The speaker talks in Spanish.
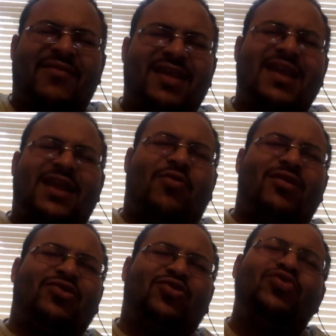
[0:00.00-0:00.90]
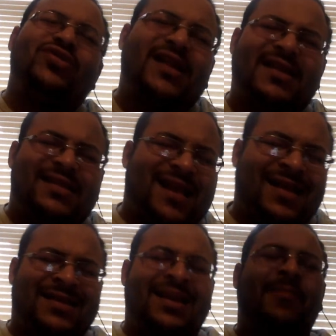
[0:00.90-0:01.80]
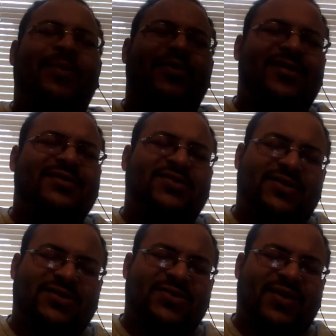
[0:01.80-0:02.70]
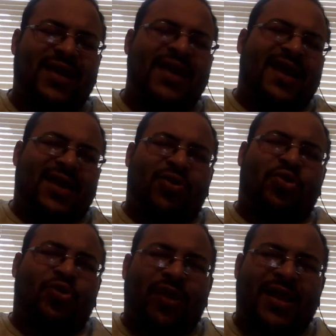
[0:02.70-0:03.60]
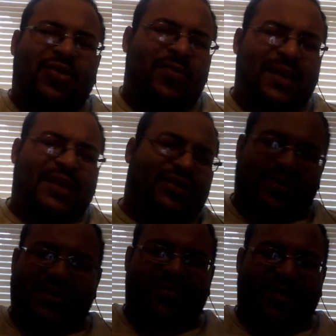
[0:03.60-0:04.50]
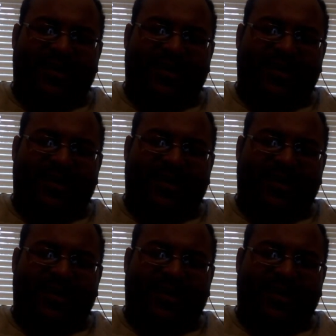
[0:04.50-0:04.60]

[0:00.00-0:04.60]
viene cuando tú nos las das en las peores situaciones, en todas actualmente de nuestra vida,